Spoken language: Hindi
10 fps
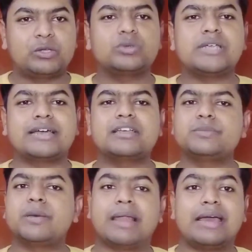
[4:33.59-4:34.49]
तो जाके
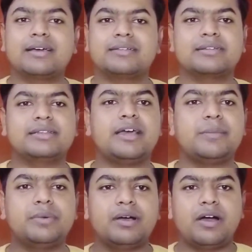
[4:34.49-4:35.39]
इसमें अप्लाई कर सकते हैं
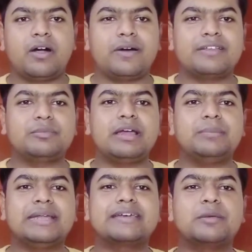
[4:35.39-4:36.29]
आप और इसमें
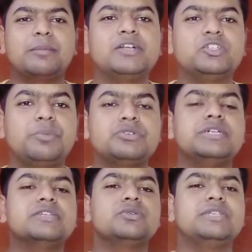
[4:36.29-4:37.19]
एम के बाद जो
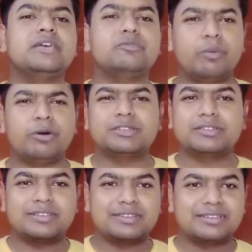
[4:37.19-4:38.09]
अपॉर्चुनिटीज़ होती हैं वो बहुत